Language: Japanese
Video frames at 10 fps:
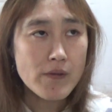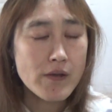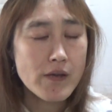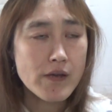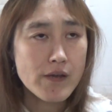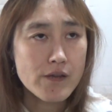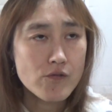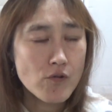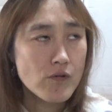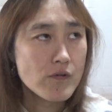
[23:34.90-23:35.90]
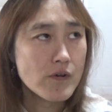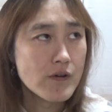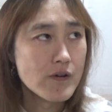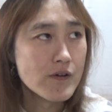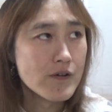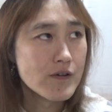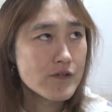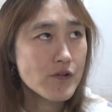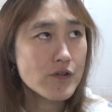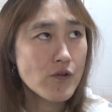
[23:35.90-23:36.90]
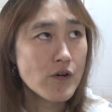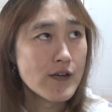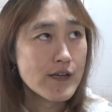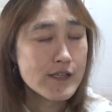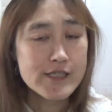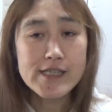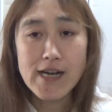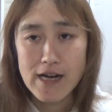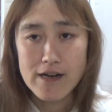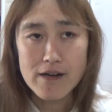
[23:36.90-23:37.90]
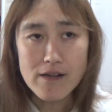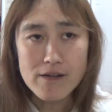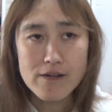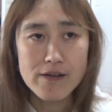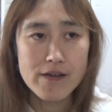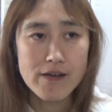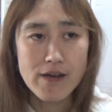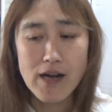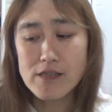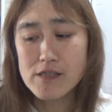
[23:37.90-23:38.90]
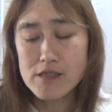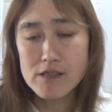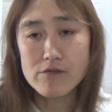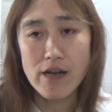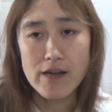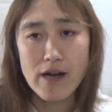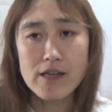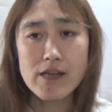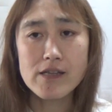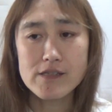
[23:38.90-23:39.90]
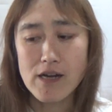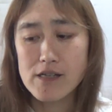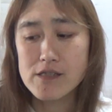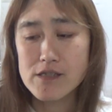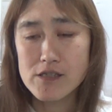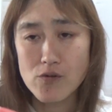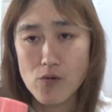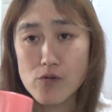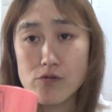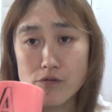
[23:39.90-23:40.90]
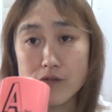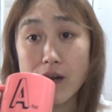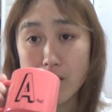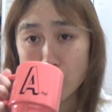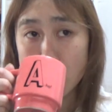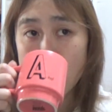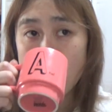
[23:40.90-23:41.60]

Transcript: えー、っと、それと、時間。えー、半日ぐらい。下手したら半日以上拘束される。